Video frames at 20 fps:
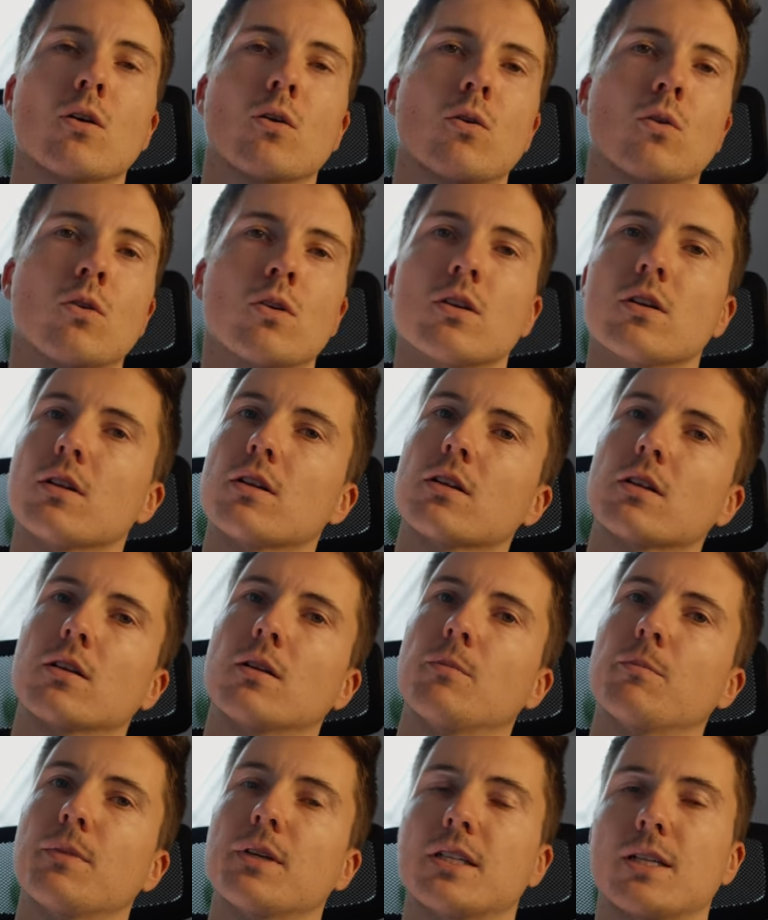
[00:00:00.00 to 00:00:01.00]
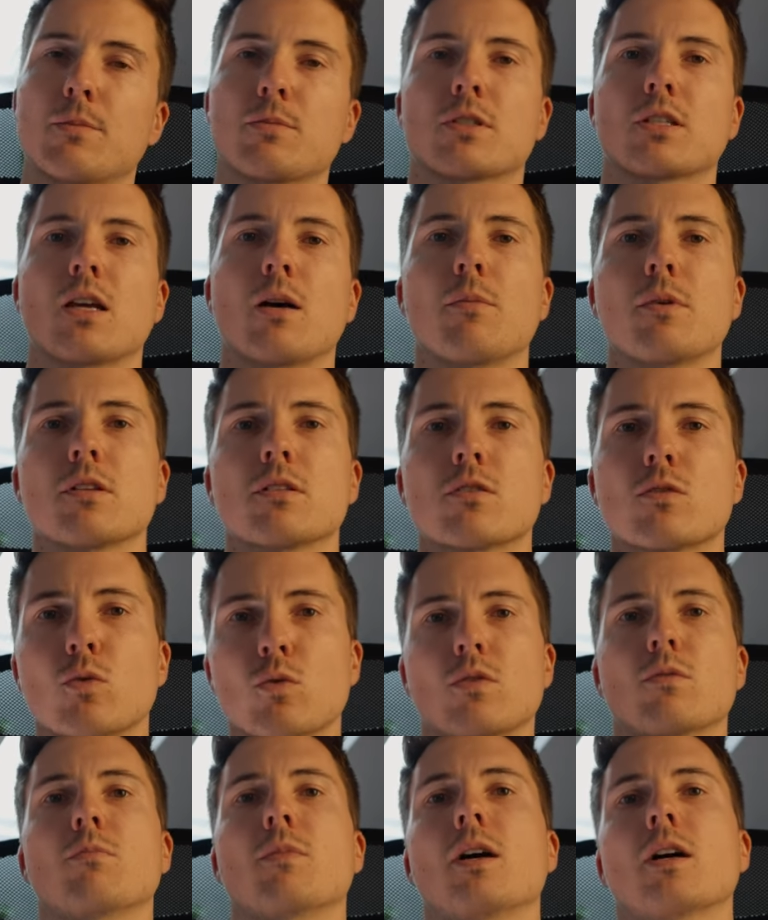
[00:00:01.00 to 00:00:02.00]
Und ähm, ich habe es damals
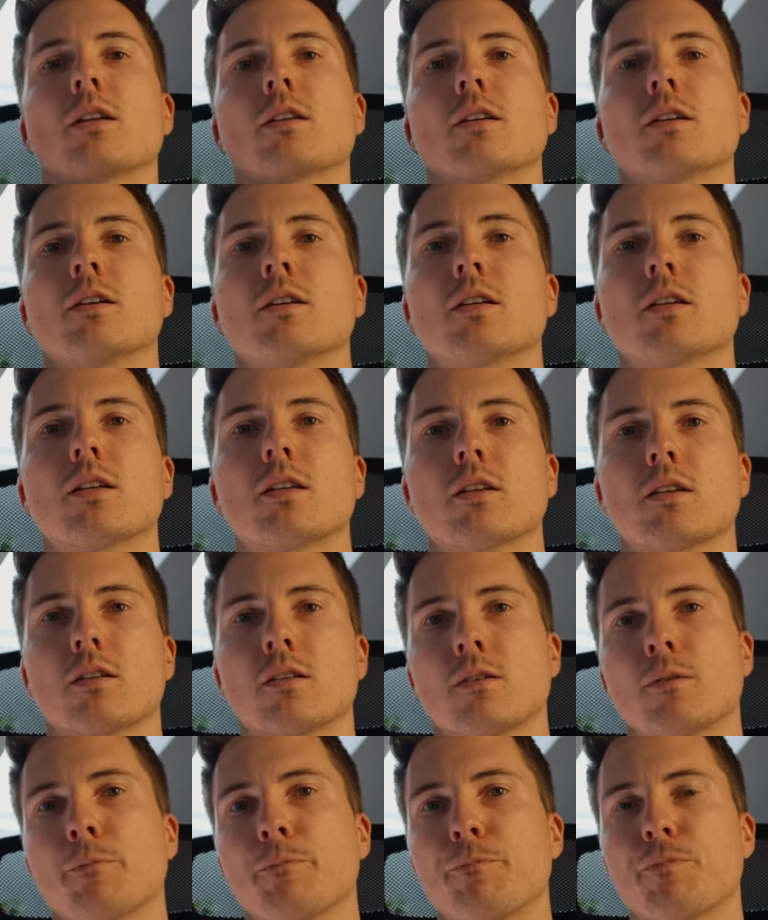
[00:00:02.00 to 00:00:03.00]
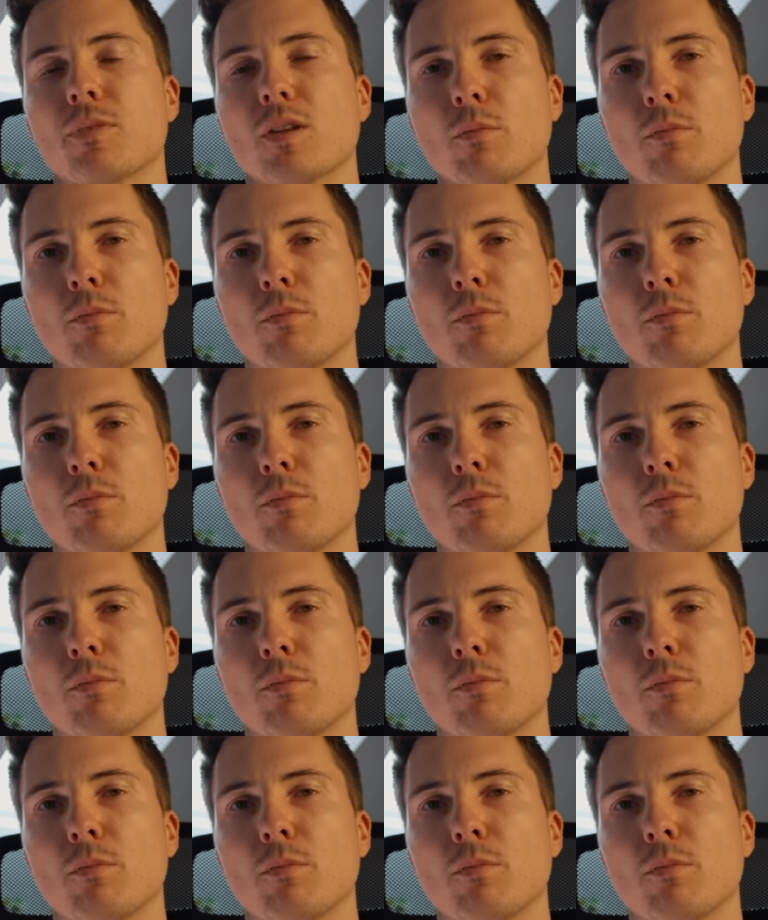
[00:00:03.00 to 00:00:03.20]
so gemacht, ich ähm,